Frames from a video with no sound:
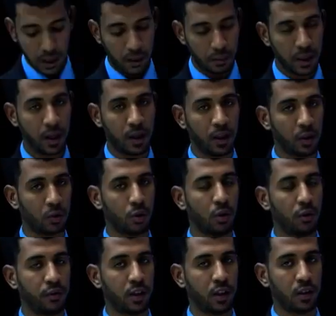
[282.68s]
قبل أن ندخل
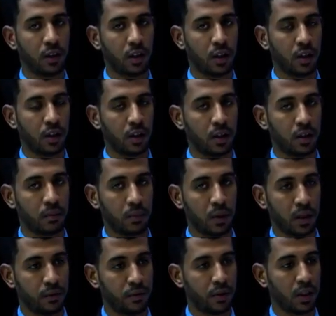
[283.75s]
في أه،
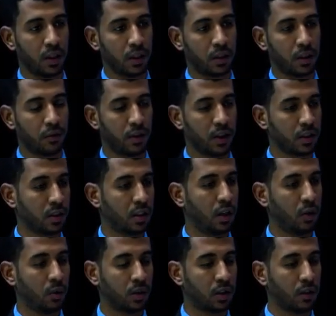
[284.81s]
في
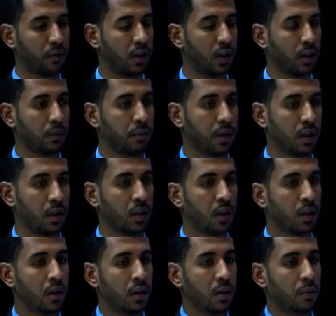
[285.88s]
التفاصيل والتفريق بين
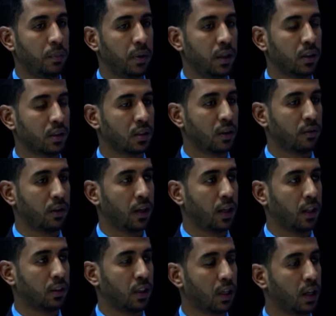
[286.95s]
بين
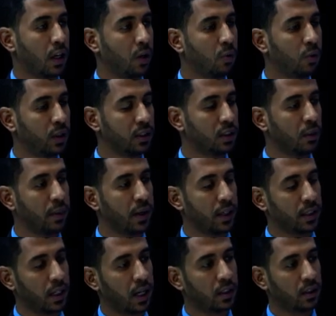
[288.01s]
الصفقات القانون عندما
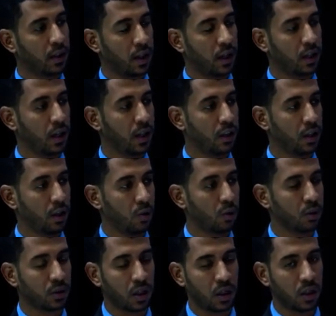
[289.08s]
يتحدث عن هذه
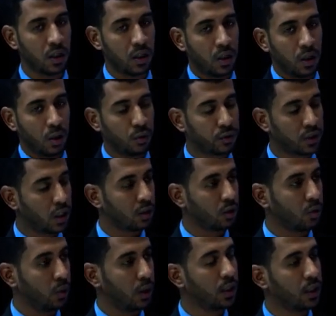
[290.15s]
النقطة يفترض
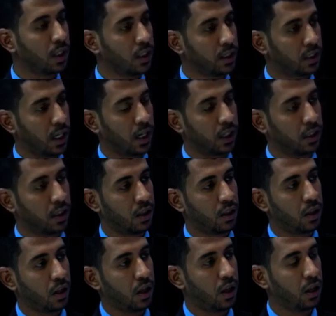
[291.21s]
أنه أيضا يتحدث
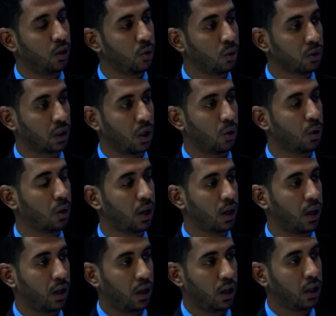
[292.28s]
عن نقطة
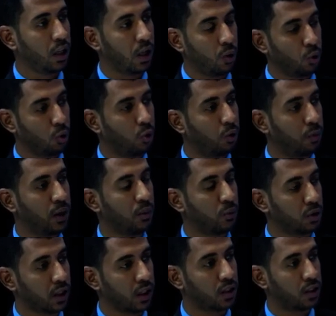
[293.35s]
أخرى هي العقوبة
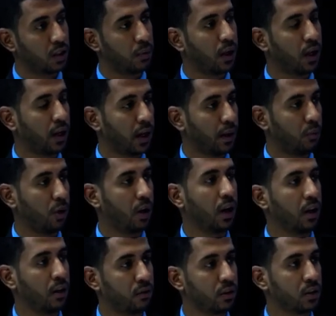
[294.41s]
المترتبة على
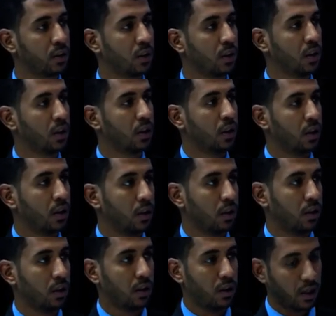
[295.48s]
مخالفة
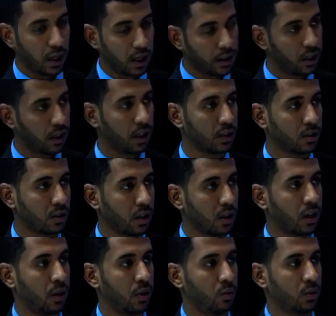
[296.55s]
أه، هذا النص
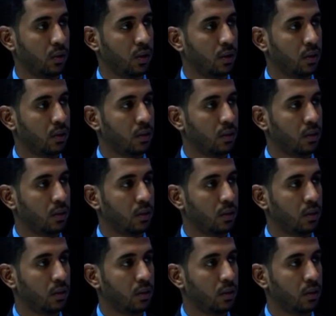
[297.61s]
القانوني